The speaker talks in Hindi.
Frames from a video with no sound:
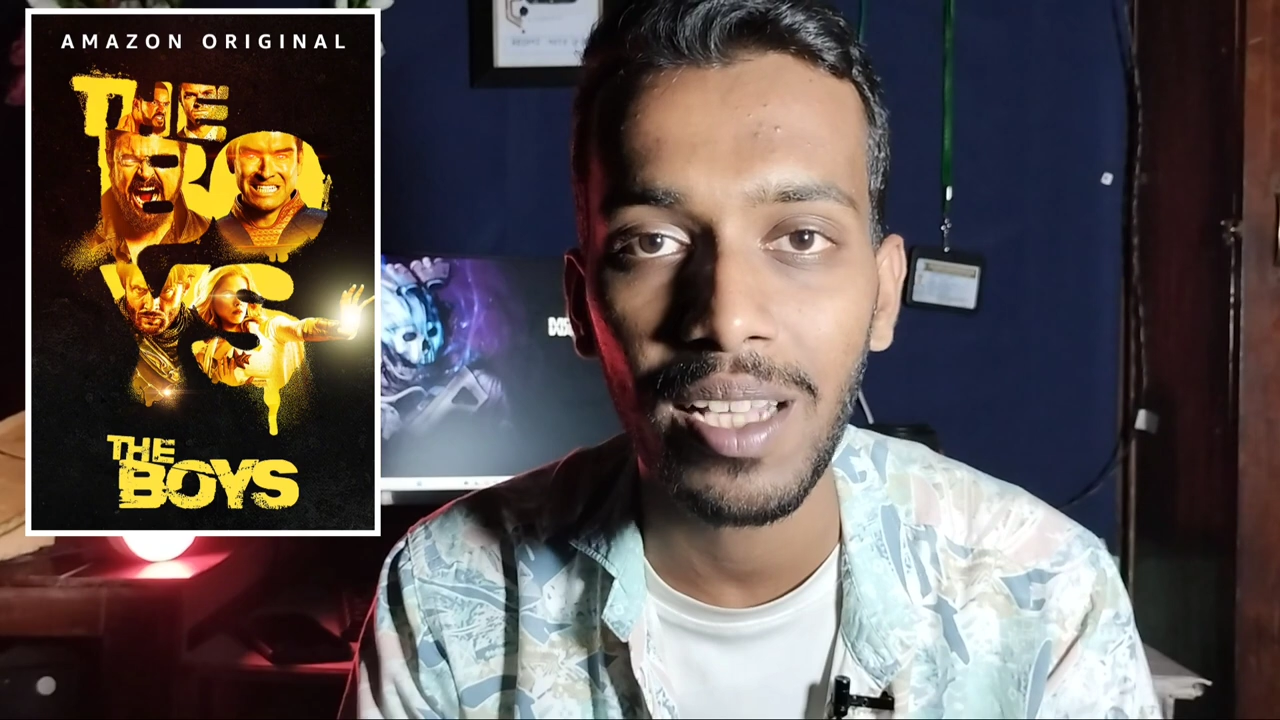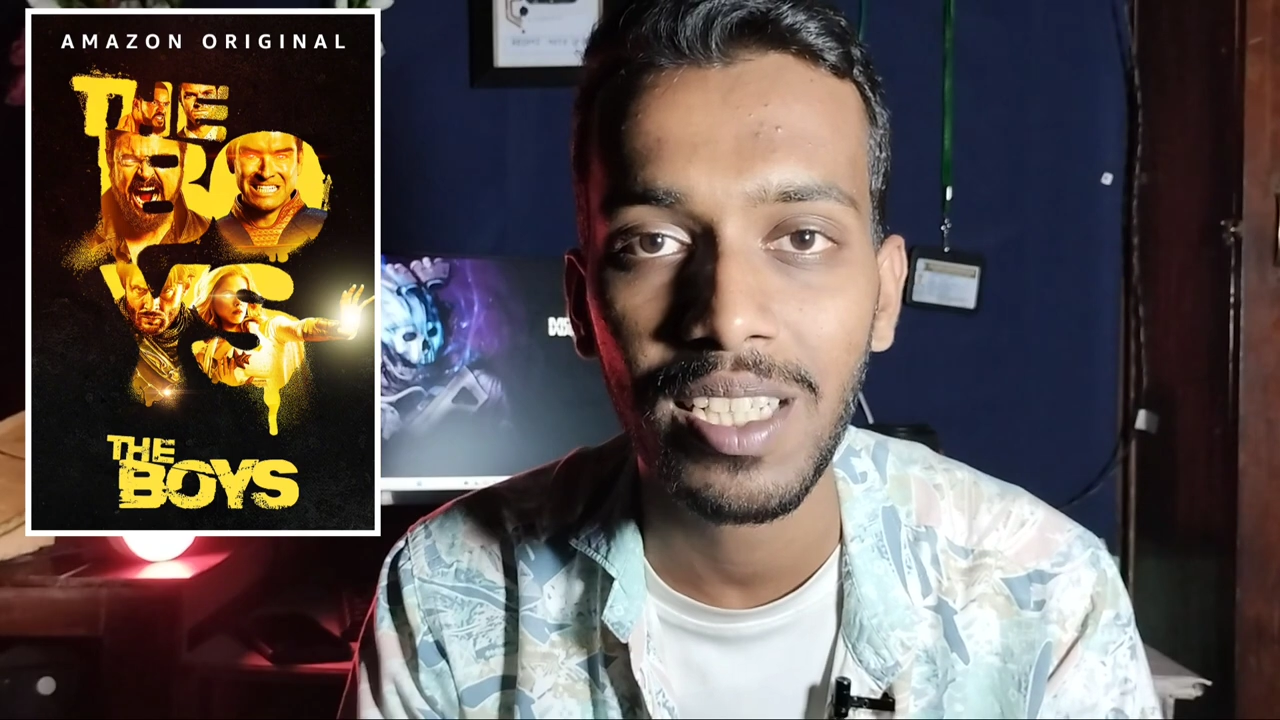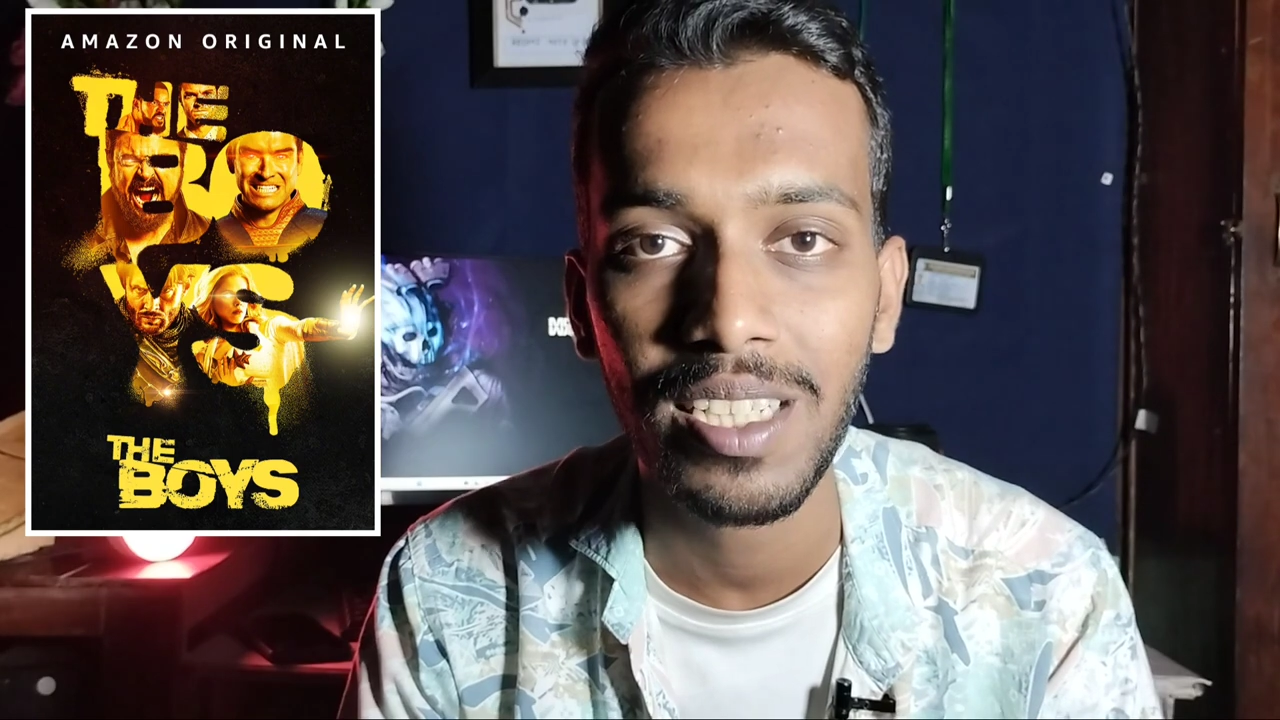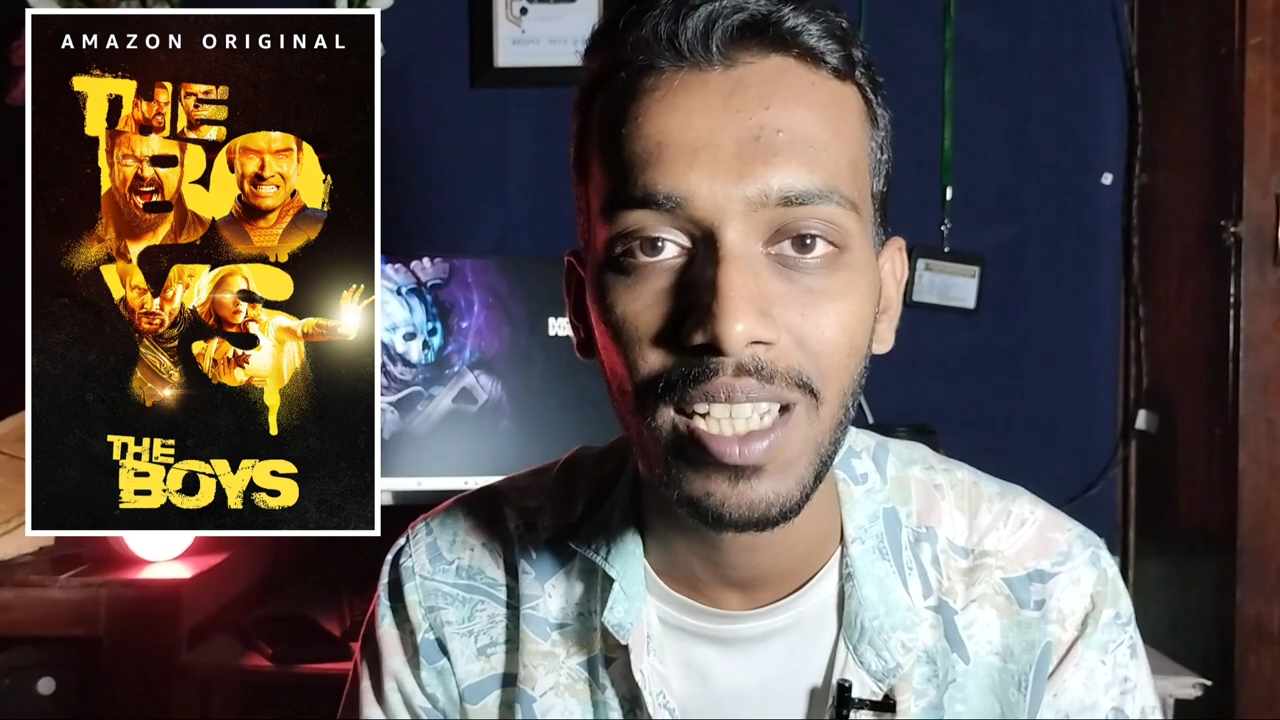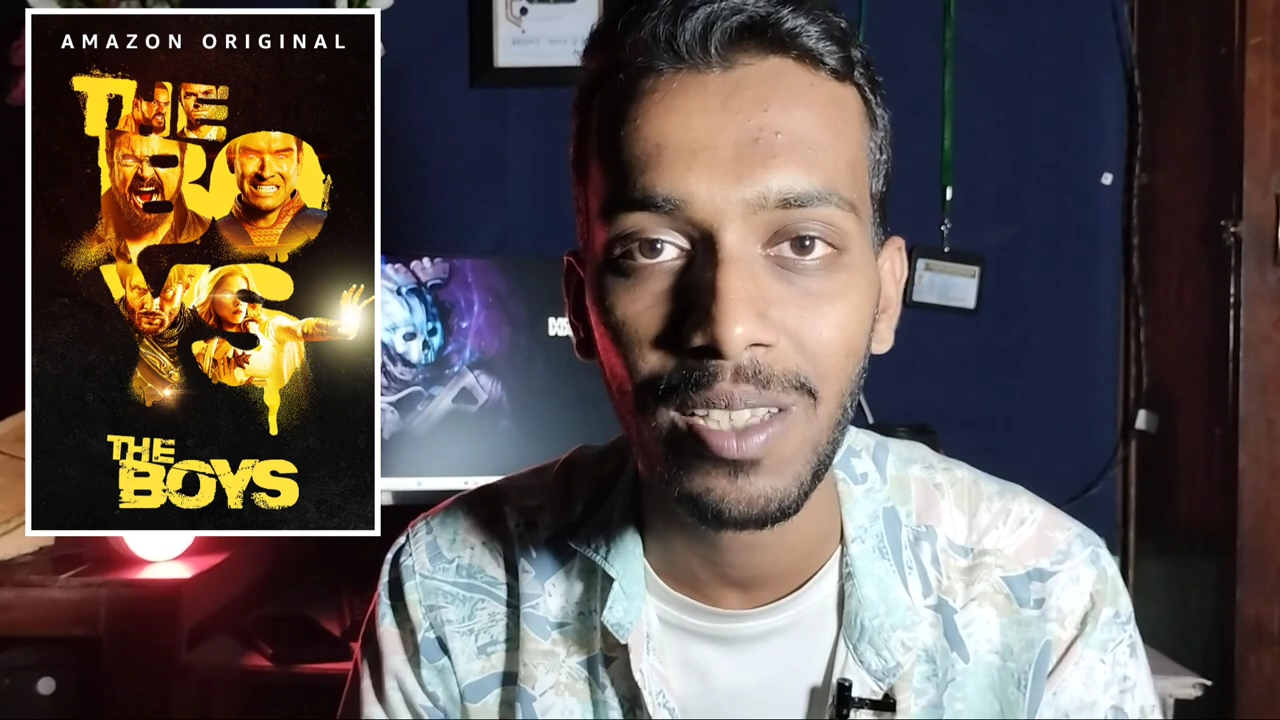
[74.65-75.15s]

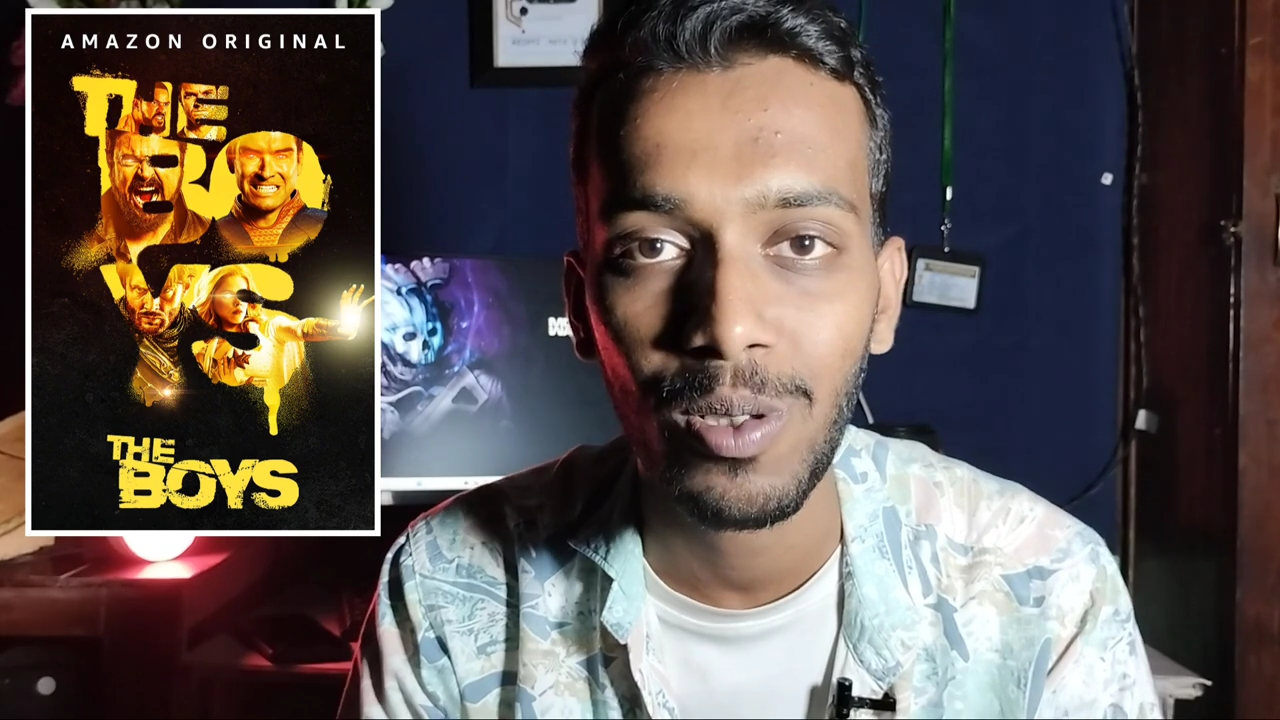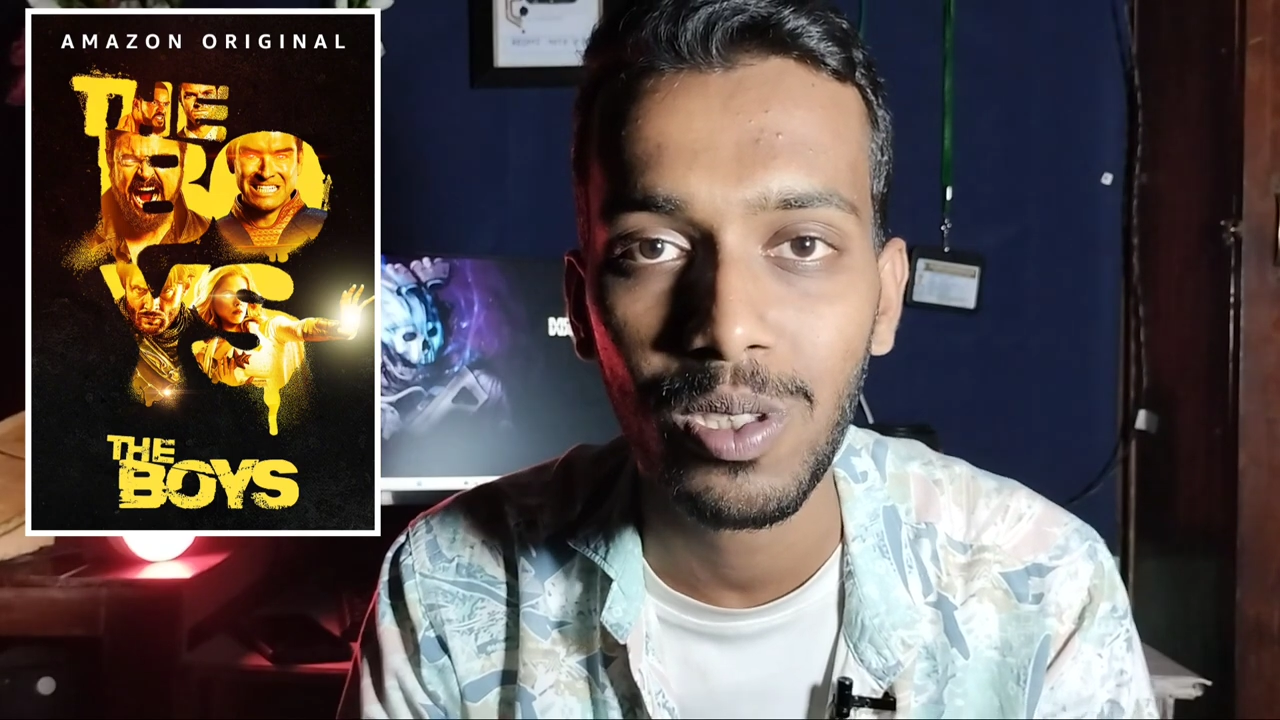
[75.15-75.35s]
बात की जाए